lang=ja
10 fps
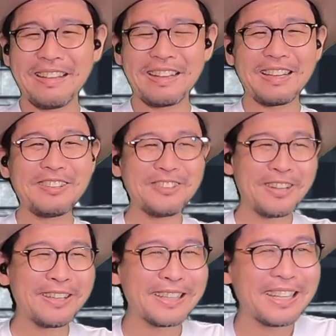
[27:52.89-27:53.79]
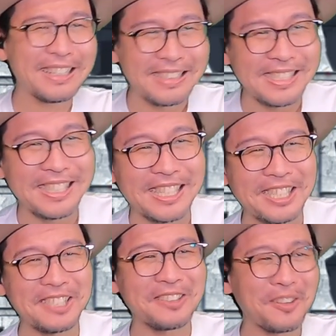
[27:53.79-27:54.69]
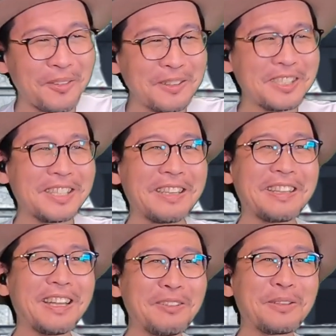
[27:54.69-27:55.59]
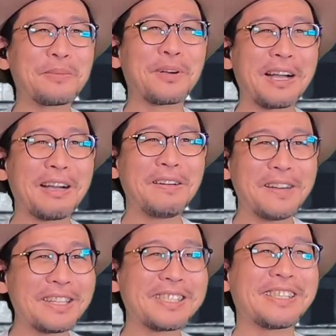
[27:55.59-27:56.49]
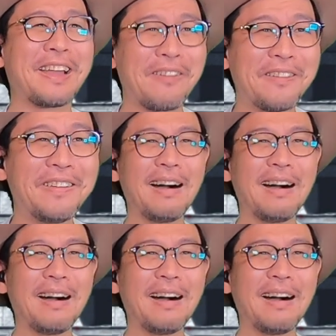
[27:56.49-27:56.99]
なんか緩い感じで進行していたのにも関わらずだよ。